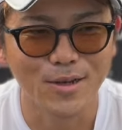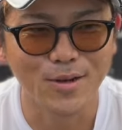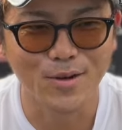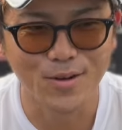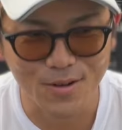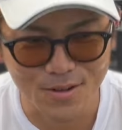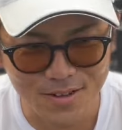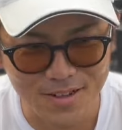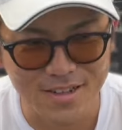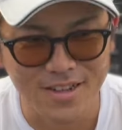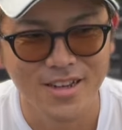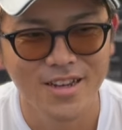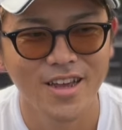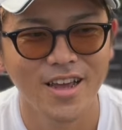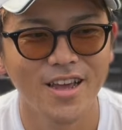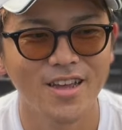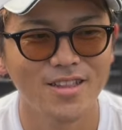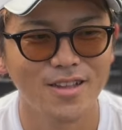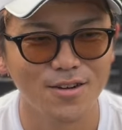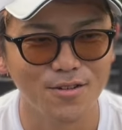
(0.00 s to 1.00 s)
ところに、
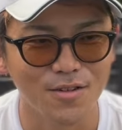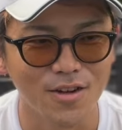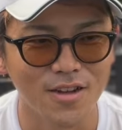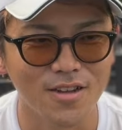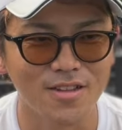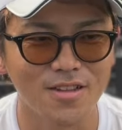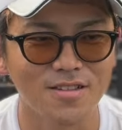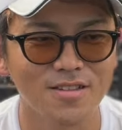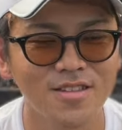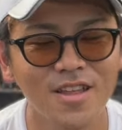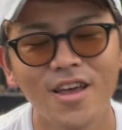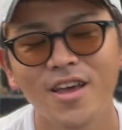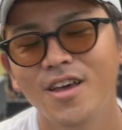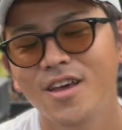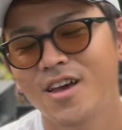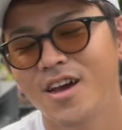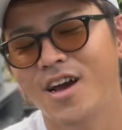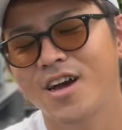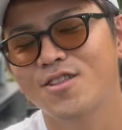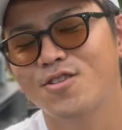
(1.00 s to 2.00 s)
えなるわけです。で
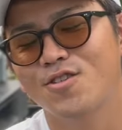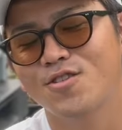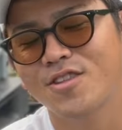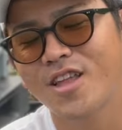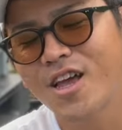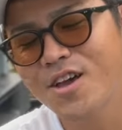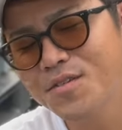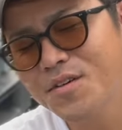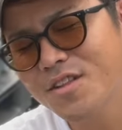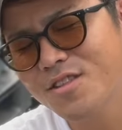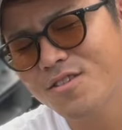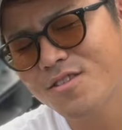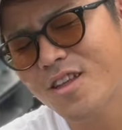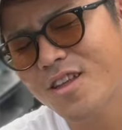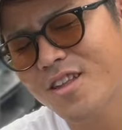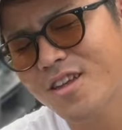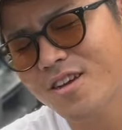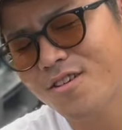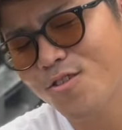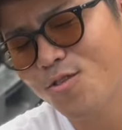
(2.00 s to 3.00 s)
あの台湾の
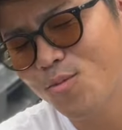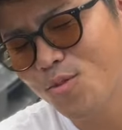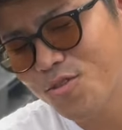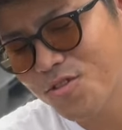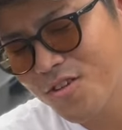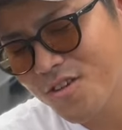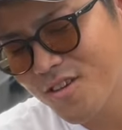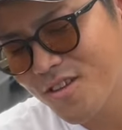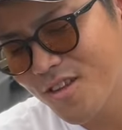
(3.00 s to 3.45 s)
種を持って